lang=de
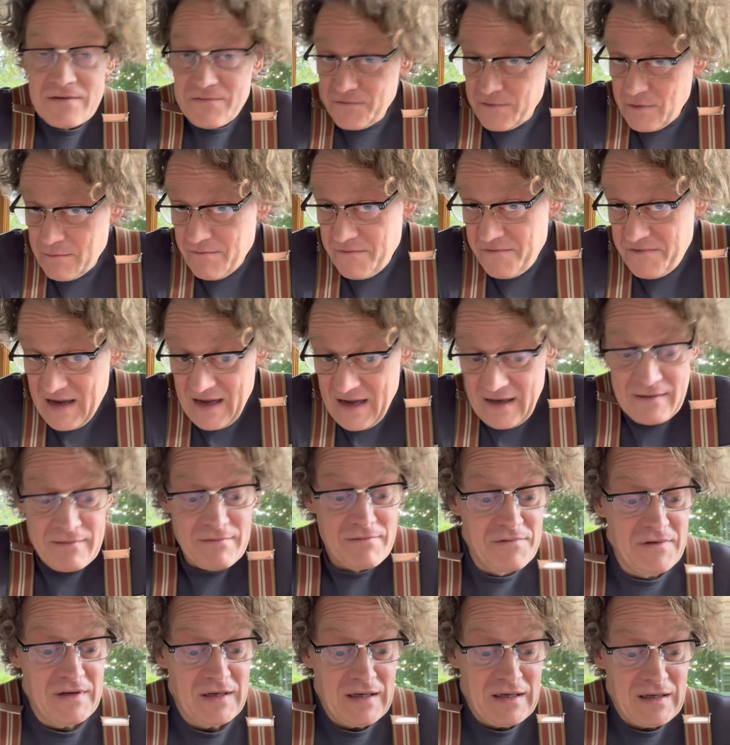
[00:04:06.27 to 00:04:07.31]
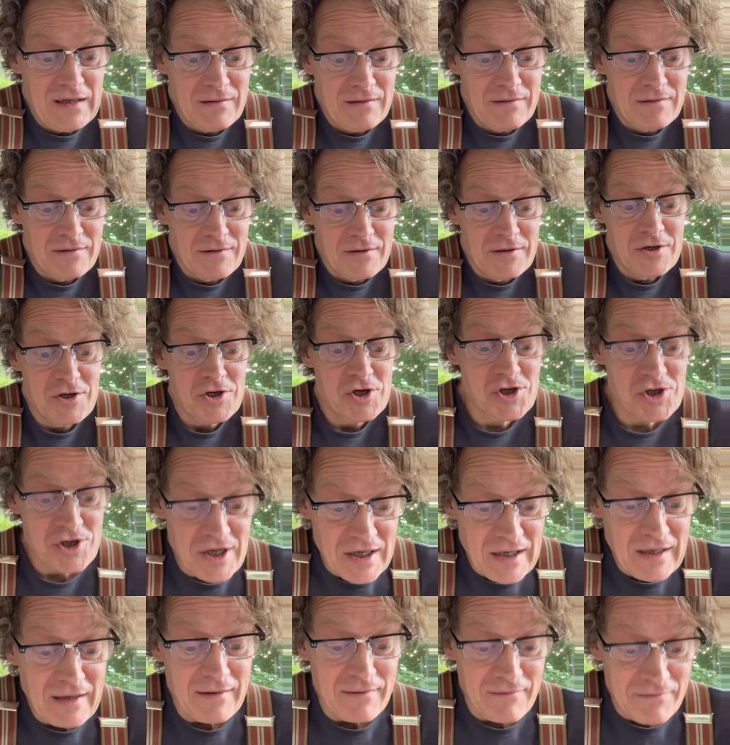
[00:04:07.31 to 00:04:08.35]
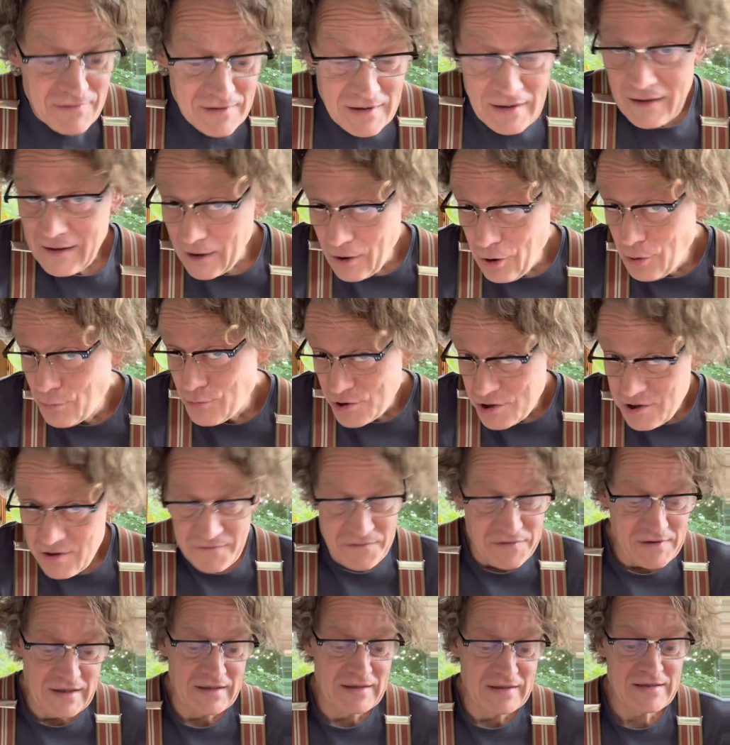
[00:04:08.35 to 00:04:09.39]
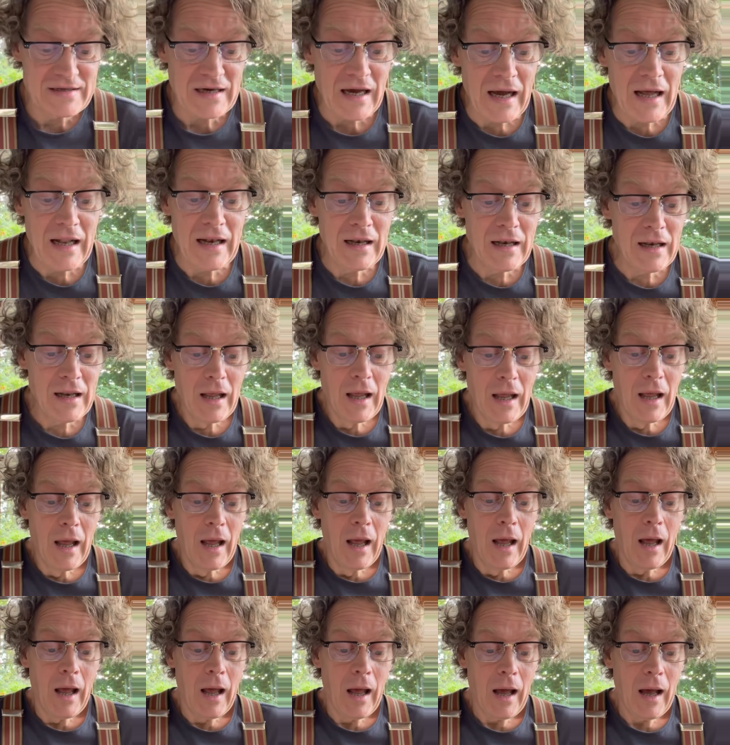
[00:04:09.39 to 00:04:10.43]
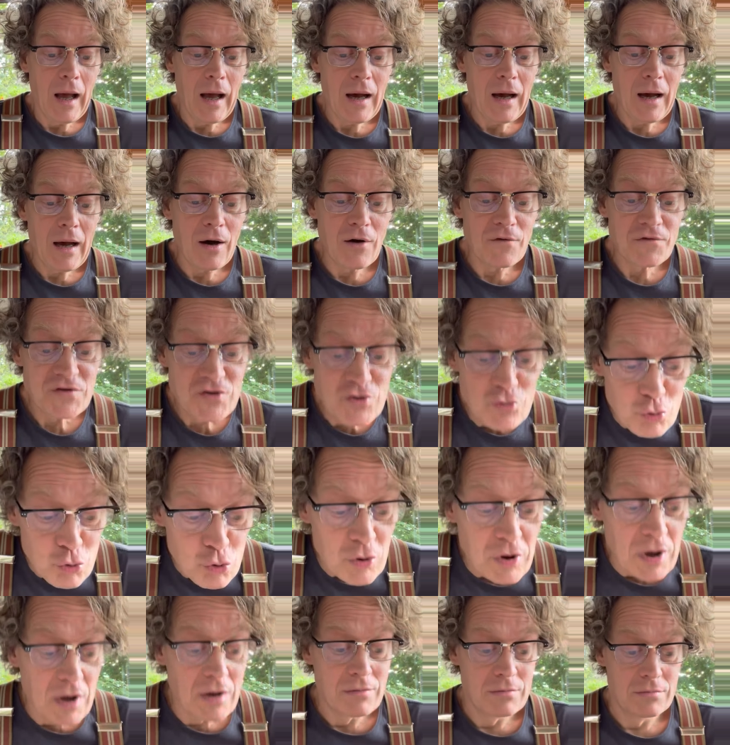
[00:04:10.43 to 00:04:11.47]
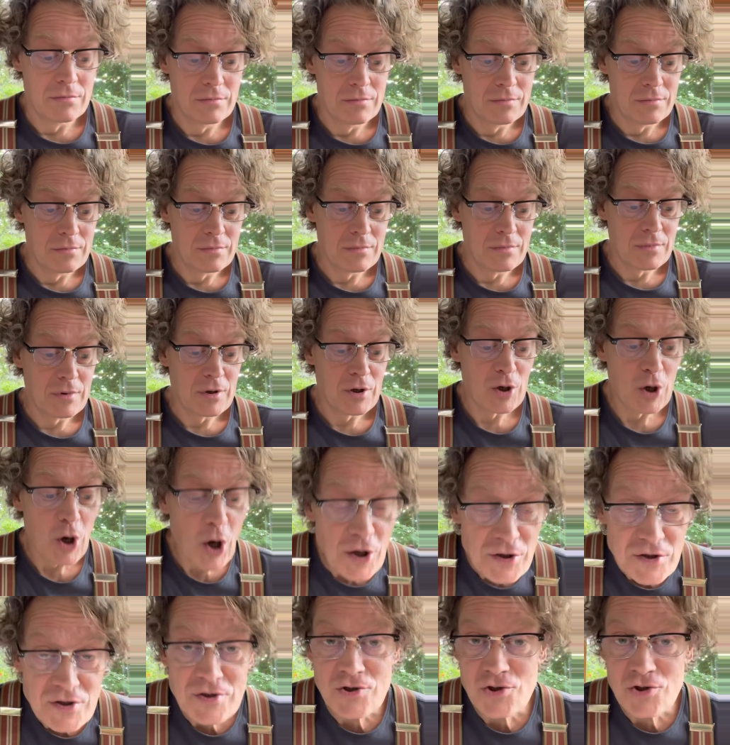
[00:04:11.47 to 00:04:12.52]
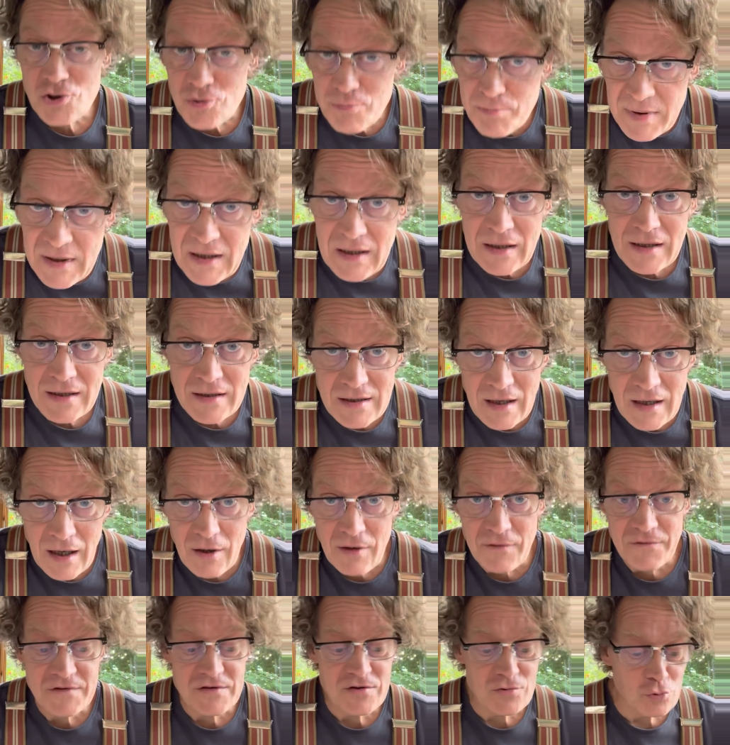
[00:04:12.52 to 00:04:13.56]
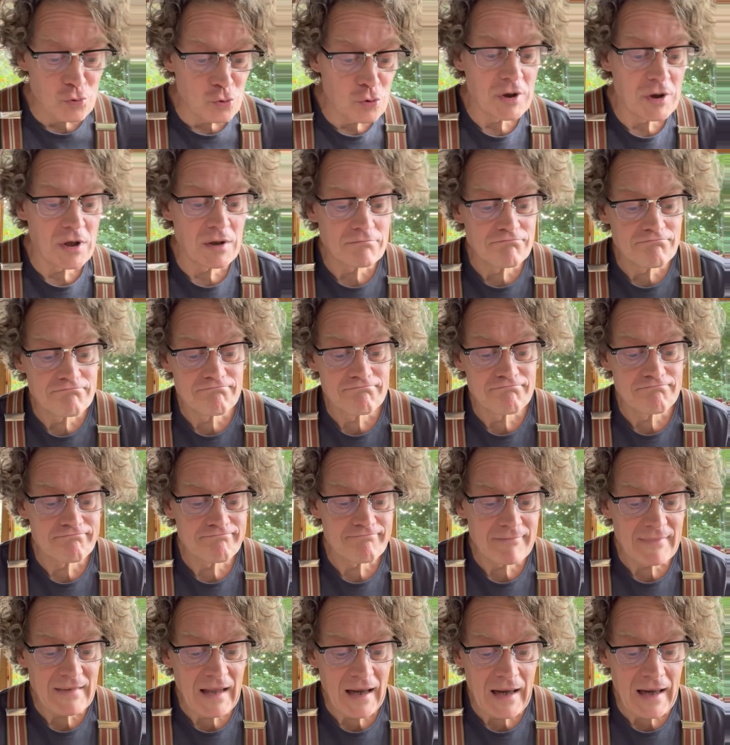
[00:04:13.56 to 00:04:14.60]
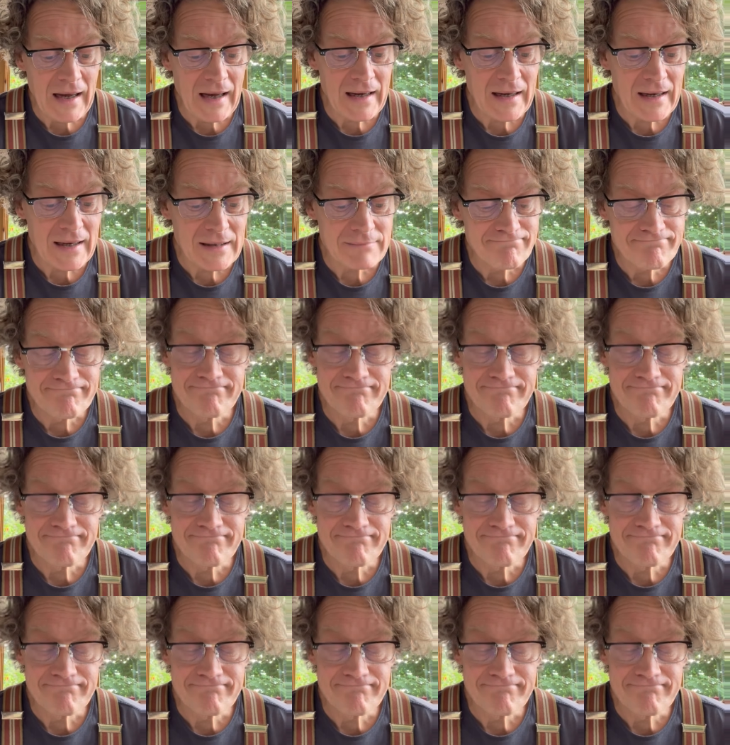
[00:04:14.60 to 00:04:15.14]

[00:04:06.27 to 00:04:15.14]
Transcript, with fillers: vom Fernweh schicken wir Raumschiffe ins All auf Suche, kostspielig auf Suche. Ach,